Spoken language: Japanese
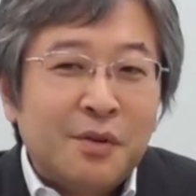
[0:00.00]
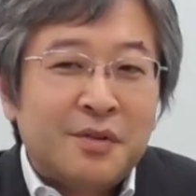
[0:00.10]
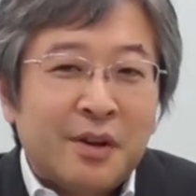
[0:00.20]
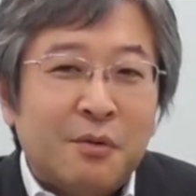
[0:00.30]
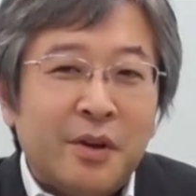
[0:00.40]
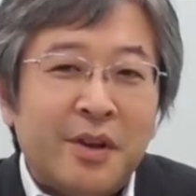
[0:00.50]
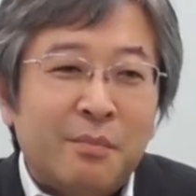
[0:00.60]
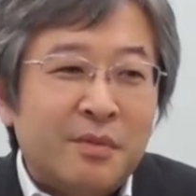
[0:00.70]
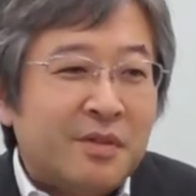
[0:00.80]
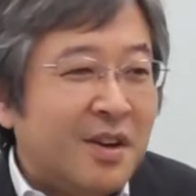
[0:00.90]
うですね、これね
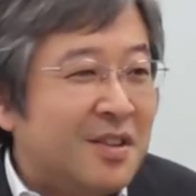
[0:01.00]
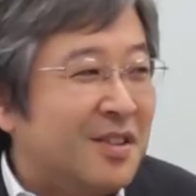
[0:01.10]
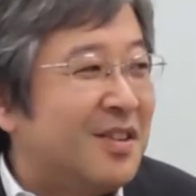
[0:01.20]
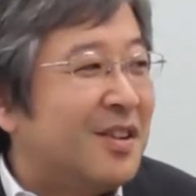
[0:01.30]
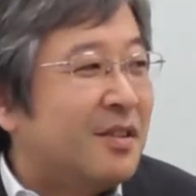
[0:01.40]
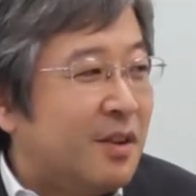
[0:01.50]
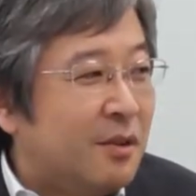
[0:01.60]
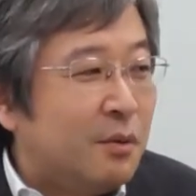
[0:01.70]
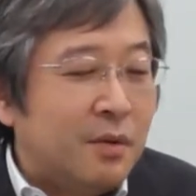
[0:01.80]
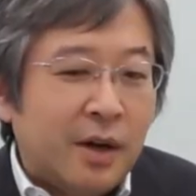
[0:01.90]
難しいんですけ
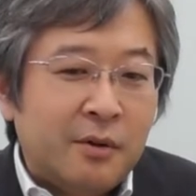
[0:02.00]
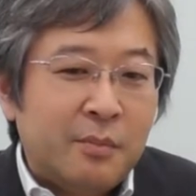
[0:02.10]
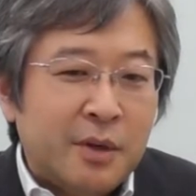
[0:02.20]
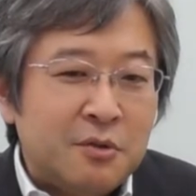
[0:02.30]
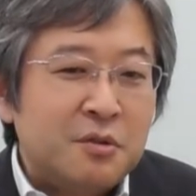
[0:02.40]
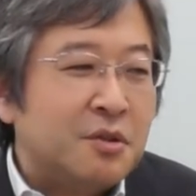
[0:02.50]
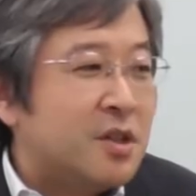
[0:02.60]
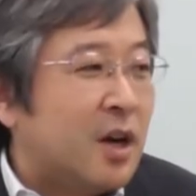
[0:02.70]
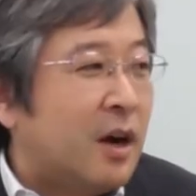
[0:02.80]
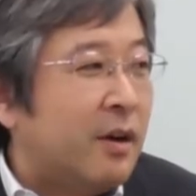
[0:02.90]
ど、徐々に
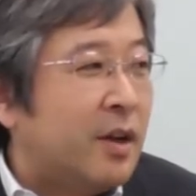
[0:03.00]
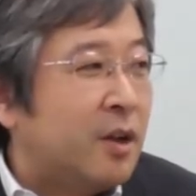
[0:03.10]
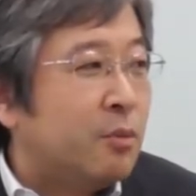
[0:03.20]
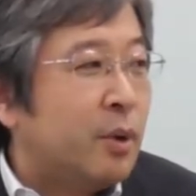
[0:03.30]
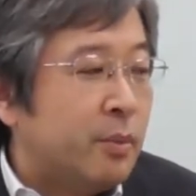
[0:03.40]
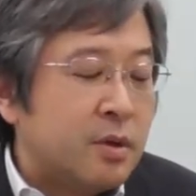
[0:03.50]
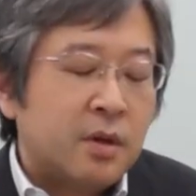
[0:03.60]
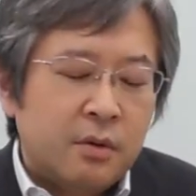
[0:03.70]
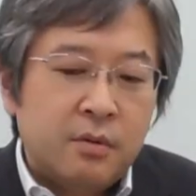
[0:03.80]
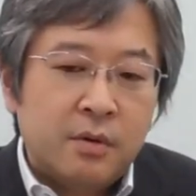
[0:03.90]
しか変わらないと思います
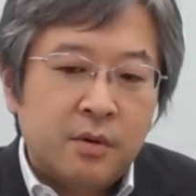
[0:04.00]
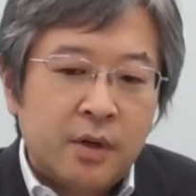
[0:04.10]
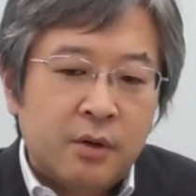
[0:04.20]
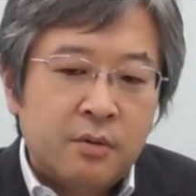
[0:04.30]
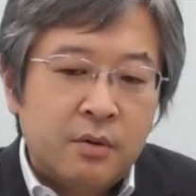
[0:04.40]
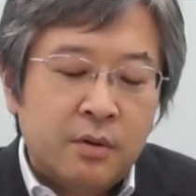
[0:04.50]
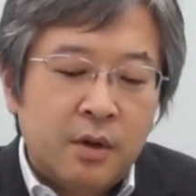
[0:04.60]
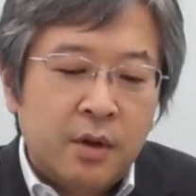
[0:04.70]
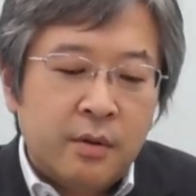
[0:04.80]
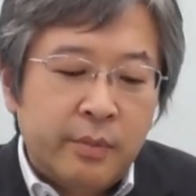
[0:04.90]
け
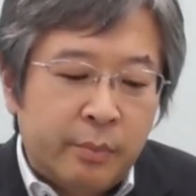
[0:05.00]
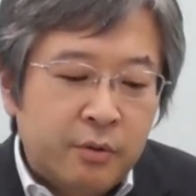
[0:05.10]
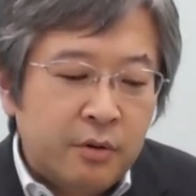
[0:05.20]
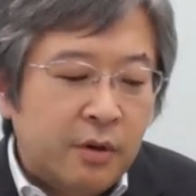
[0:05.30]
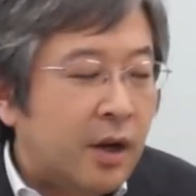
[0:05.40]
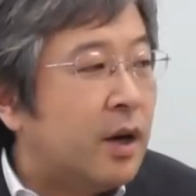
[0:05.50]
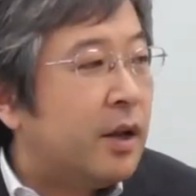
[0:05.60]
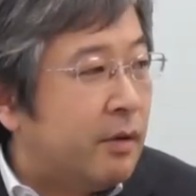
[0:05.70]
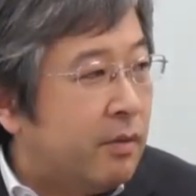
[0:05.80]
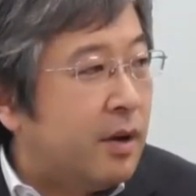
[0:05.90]
ど、僕の中
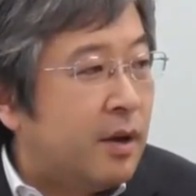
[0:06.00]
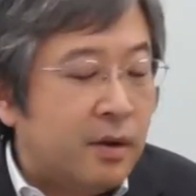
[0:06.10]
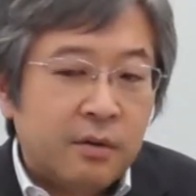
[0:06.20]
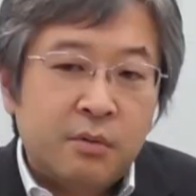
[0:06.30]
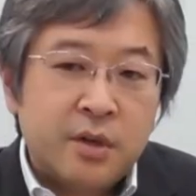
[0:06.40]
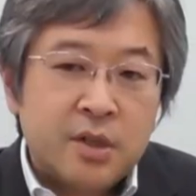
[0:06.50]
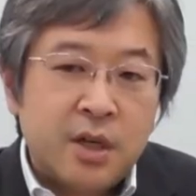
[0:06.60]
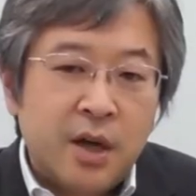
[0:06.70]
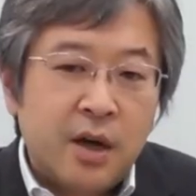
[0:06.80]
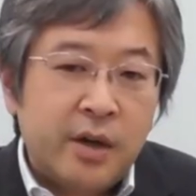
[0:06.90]
ではこれは
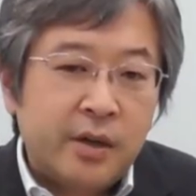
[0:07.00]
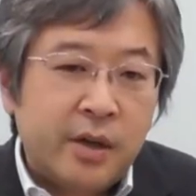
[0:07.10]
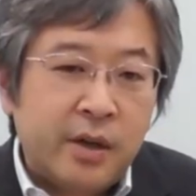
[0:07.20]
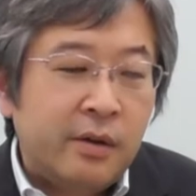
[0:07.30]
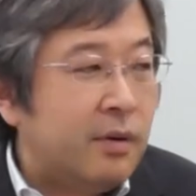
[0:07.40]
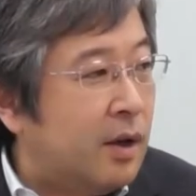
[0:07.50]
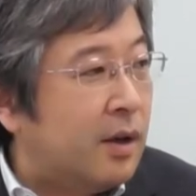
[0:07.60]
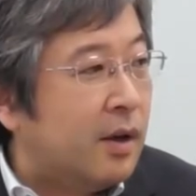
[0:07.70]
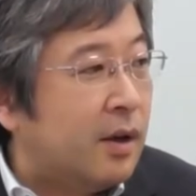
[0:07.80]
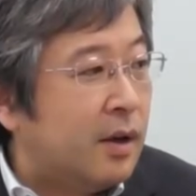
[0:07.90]
仕上がり系
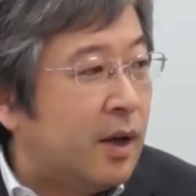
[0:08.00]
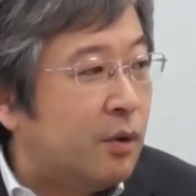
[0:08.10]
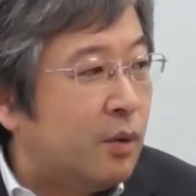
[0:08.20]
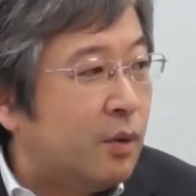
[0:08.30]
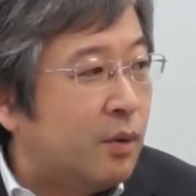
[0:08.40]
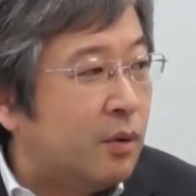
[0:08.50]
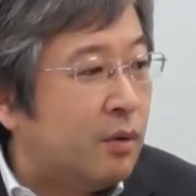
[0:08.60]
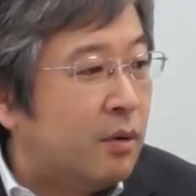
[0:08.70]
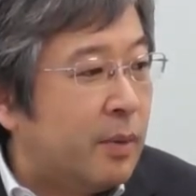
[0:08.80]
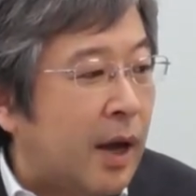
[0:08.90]
は
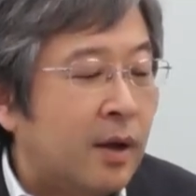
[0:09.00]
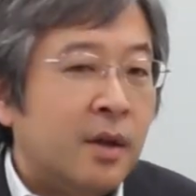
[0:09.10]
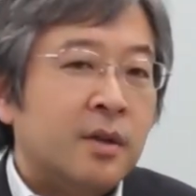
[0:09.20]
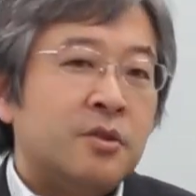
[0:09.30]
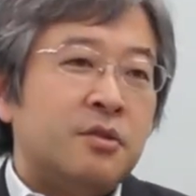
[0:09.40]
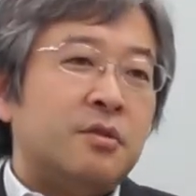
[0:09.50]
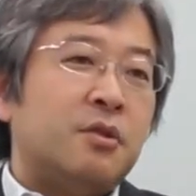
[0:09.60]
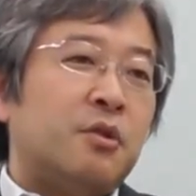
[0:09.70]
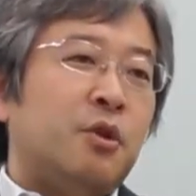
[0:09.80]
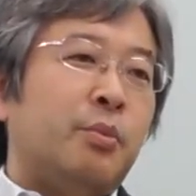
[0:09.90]
中
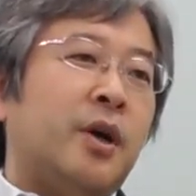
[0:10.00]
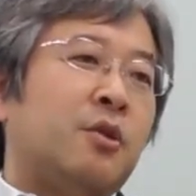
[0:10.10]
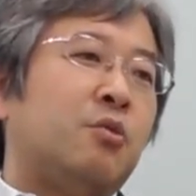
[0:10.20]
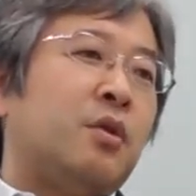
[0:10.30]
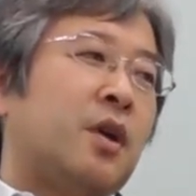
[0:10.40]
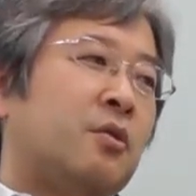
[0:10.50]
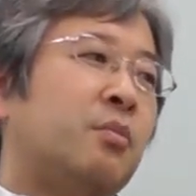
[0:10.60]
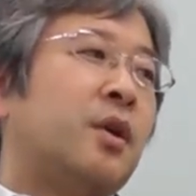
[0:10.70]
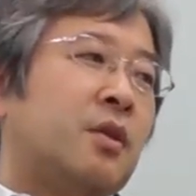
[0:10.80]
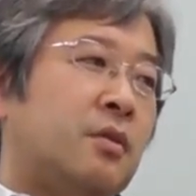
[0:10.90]
途というかどうかと
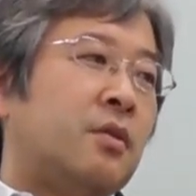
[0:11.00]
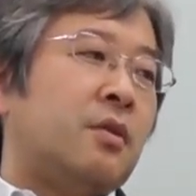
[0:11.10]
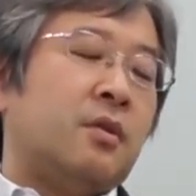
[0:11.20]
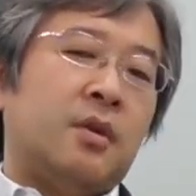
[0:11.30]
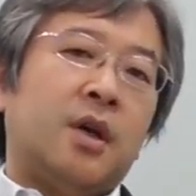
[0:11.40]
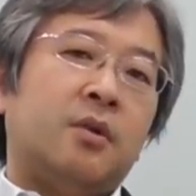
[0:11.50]
もかく